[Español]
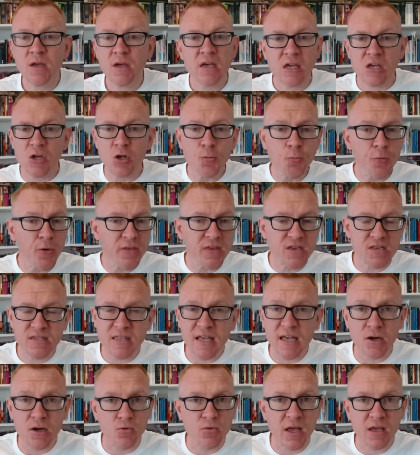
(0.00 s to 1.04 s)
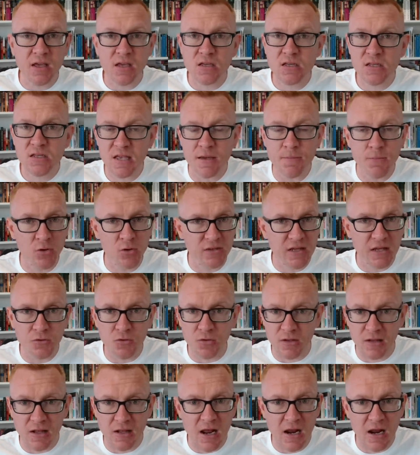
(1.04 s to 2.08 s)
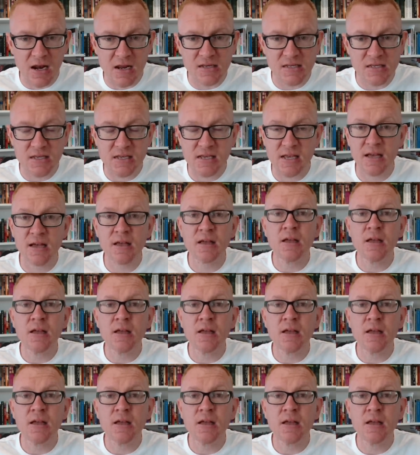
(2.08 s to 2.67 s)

y uno puede estar un X tiempo dentro de la iglesia,